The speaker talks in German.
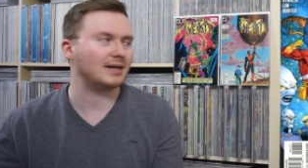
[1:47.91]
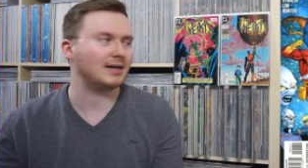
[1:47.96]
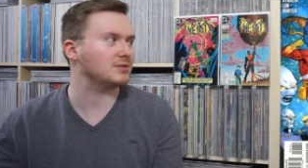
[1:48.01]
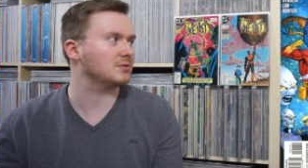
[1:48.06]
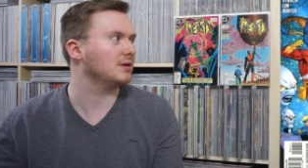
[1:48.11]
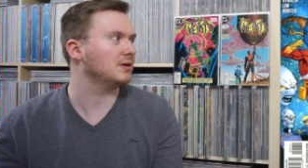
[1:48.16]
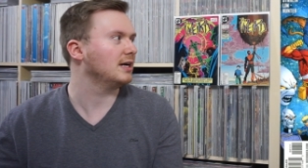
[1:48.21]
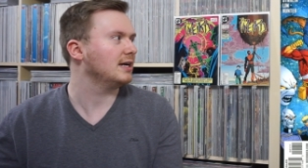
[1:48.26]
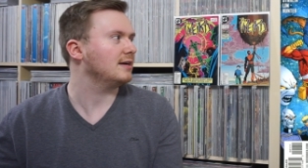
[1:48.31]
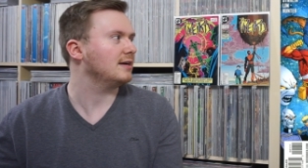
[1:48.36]

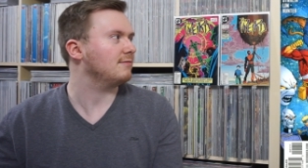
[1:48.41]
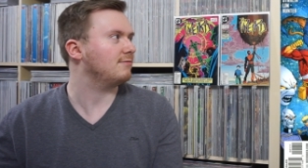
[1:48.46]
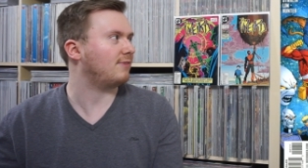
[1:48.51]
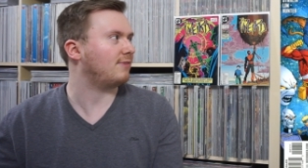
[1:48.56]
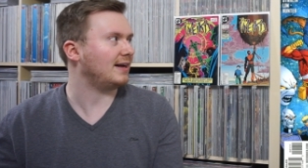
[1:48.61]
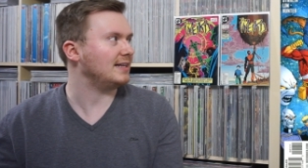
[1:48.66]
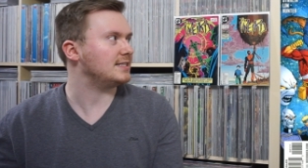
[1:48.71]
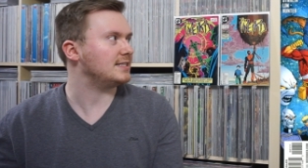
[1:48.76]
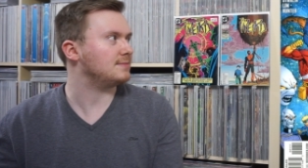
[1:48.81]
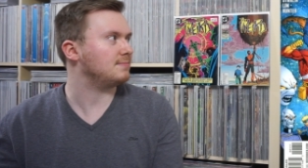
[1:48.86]
Also,
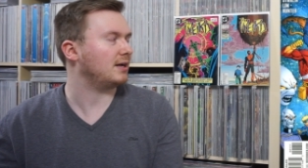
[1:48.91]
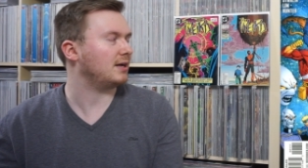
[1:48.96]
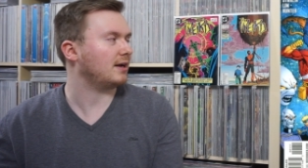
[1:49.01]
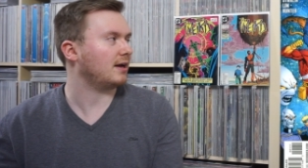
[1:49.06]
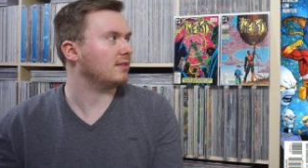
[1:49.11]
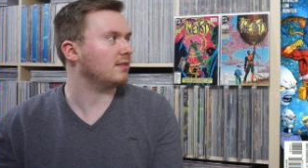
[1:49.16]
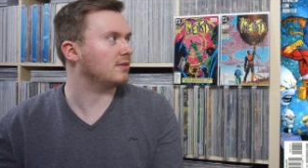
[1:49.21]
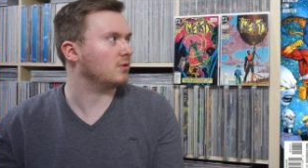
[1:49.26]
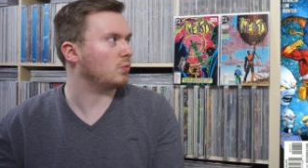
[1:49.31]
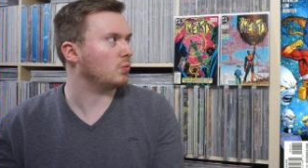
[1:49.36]
falls man
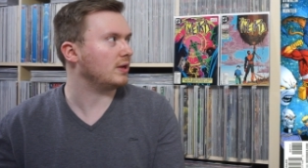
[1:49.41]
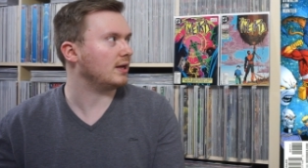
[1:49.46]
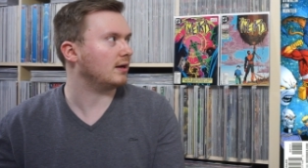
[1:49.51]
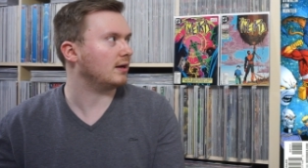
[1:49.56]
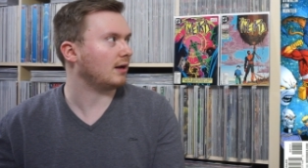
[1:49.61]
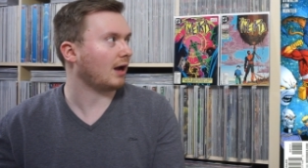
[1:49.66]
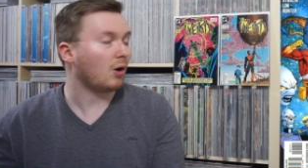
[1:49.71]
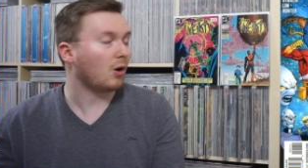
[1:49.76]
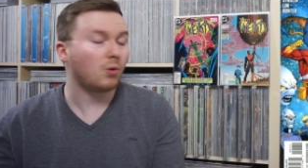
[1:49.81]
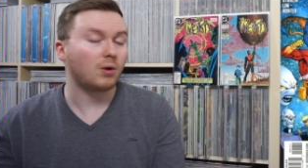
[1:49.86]
an The
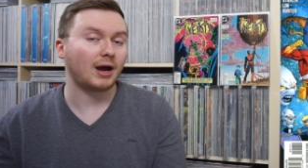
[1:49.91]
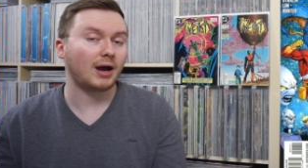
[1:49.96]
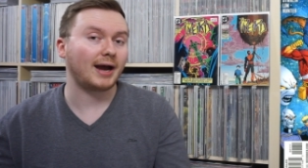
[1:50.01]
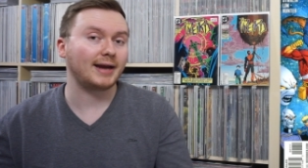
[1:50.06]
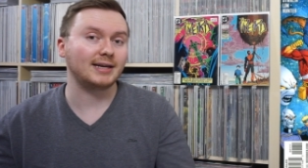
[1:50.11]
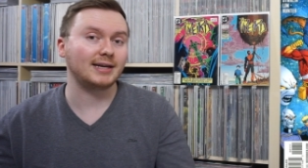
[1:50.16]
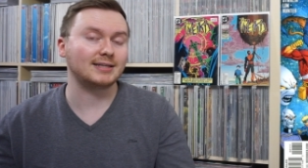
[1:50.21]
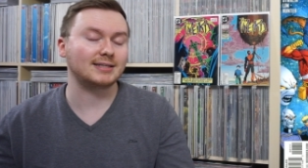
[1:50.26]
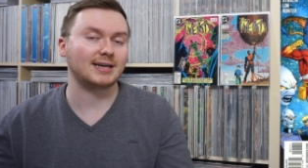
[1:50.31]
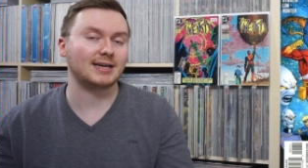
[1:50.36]
Weird auch
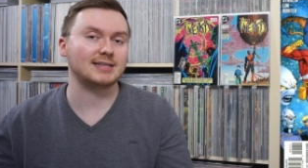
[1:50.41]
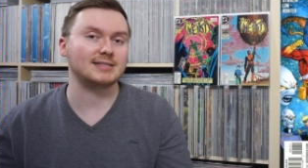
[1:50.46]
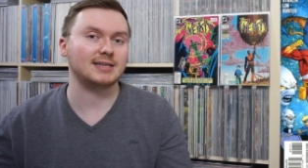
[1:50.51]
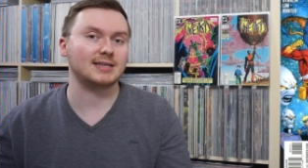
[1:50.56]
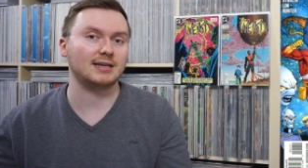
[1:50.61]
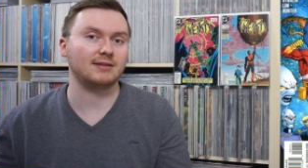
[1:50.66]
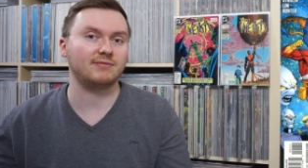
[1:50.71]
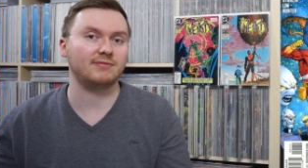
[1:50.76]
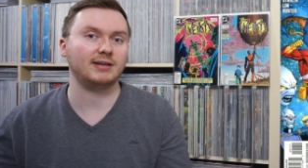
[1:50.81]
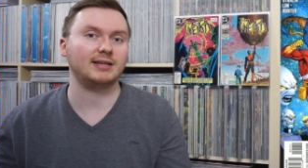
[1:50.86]
ein
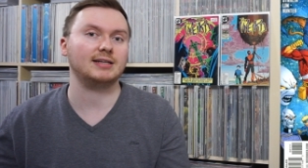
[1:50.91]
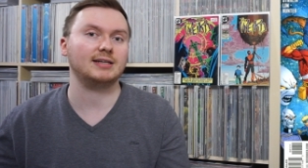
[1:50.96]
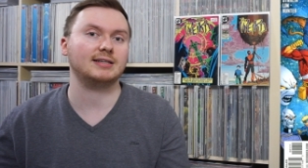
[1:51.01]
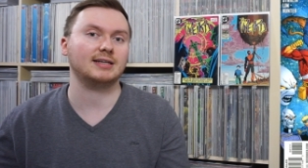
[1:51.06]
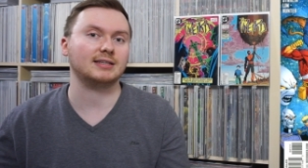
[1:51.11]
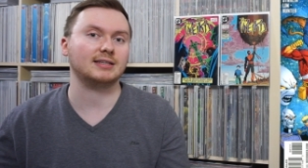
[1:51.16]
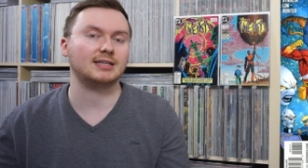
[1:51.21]
Interesse entwickelt,